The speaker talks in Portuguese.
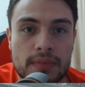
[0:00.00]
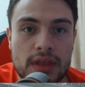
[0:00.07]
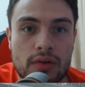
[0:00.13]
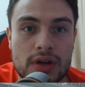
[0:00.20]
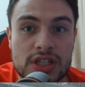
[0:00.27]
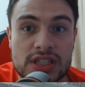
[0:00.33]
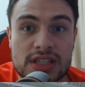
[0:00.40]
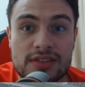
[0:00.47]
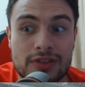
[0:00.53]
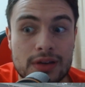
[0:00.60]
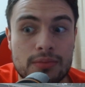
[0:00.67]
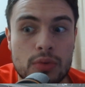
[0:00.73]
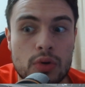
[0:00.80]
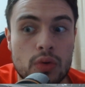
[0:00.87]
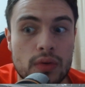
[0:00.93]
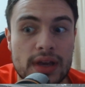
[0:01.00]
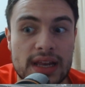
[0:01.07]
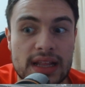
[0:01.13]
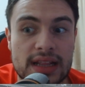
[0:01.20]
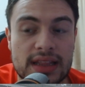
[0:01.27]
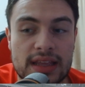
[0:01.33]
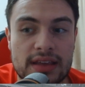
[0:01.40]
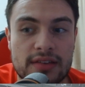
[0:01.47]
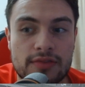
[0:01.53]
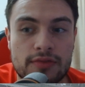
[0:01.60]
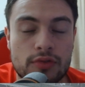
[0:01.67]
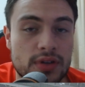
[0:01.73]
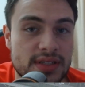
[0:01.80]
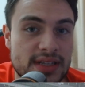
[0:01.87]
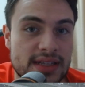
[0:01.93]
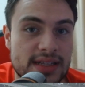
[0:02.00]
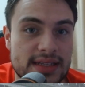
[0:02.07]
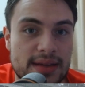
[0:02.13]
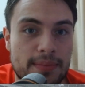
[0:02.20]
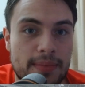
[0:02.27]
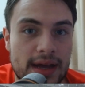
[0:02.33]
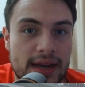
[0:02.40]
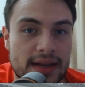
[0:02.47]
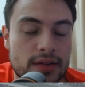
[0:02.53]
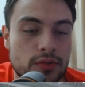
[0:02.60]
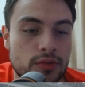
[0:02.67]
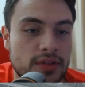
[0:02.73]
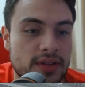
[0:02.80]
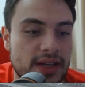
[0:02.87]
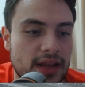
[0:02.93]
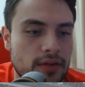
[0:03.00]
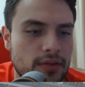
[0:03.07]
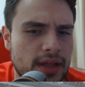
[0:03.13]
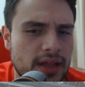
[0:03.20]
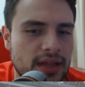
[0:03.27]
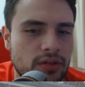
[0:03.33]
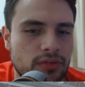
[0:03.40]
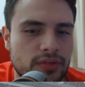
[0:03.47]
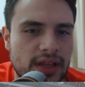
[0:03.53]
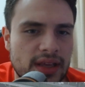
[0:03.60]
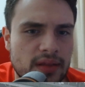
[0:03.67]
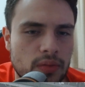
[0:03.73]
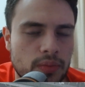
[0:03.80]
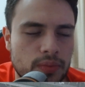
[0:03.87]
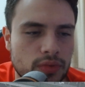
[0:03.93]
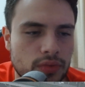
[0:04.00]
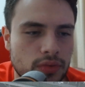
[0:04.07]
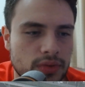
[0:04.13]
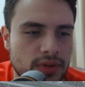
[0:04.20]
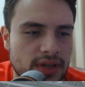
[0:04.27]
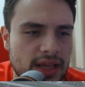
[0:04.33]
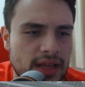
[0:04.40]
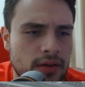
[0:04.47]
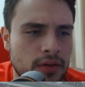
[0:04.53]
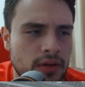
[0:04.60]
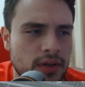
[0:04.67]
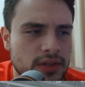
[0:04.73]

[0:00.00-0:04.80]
Eu acho que foi bom ele ter forçado essa parada do treino, né? Não ter ido pro treino.